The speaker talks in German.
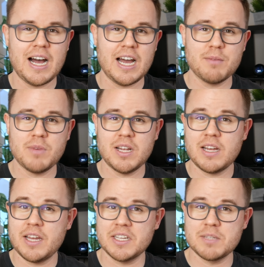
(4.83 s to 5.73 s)

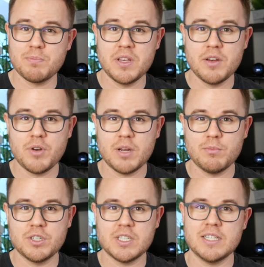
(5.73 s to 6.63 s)
Einmal ein
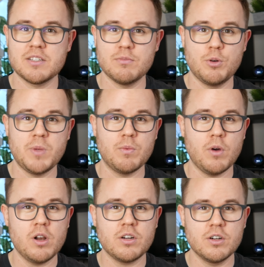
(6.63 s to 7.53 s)
Xperia-Modell zum Mobile
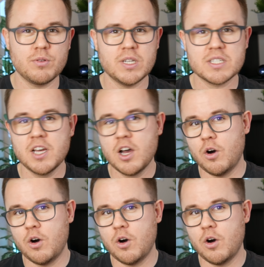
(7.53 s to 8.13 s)
World Congress